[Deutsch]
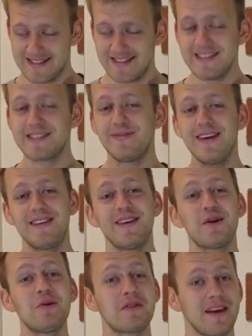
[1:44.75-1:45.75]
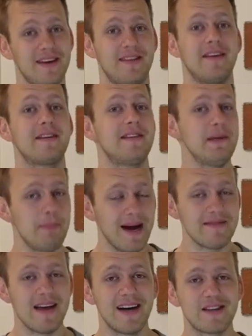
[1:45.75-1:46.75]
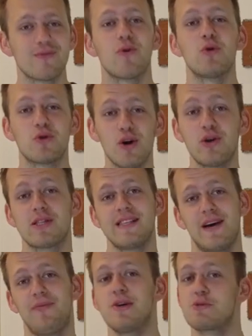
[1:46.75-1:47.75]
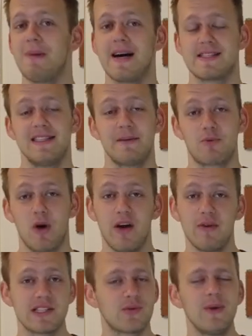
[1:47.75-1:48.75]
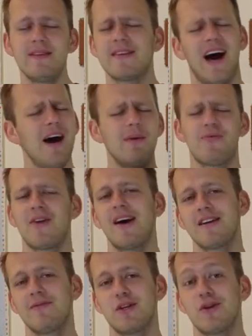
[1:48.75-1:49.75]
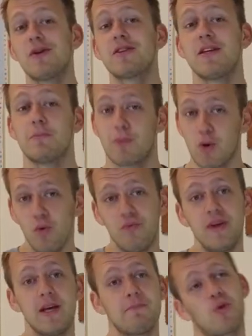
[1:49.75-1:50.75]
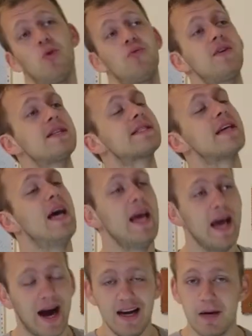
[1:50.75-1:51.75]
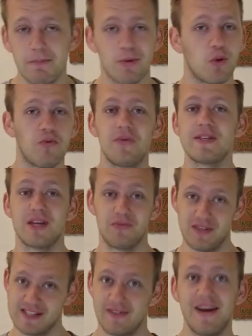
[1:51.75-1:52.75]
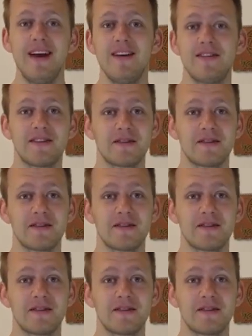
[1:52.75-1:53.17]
Das ist wichtig und richtig. Die beiden hatten wohl doch sehr viel Spaß in der Private Suite, aber fragen wir doch den Profi der Profis, aller Profis auf dieser Welt.